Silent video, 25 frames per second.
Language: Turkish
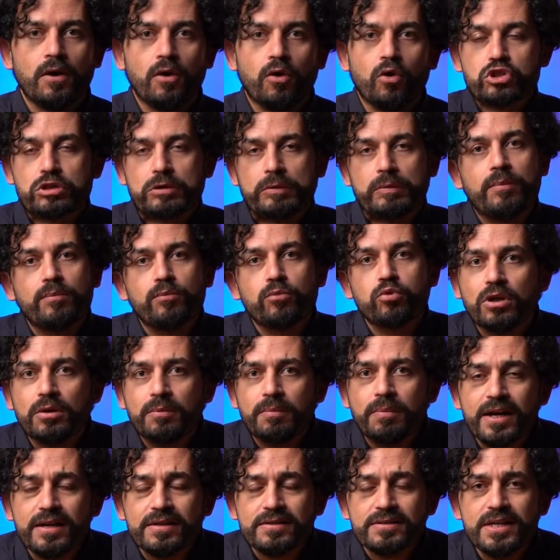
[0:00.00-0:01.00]
O zaman burada
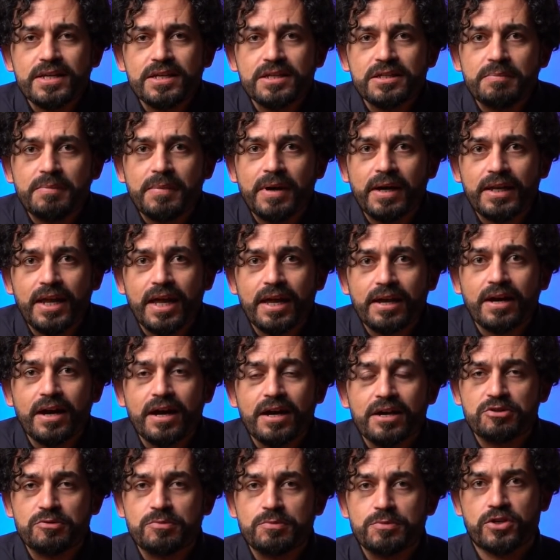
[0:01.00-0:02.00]
bazı ihtimaller
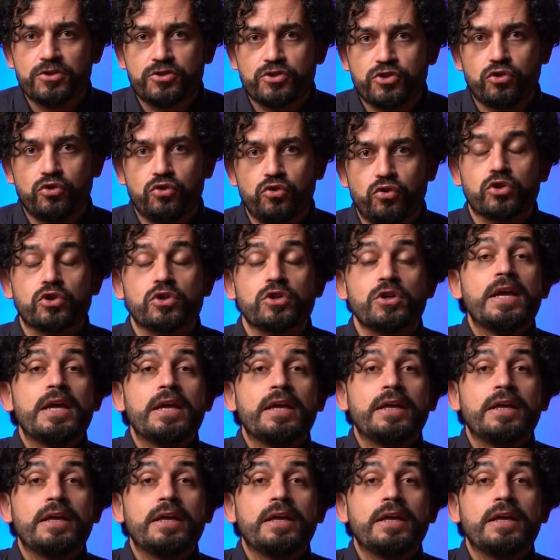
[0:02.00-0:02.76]
karşımıza çıkıyor.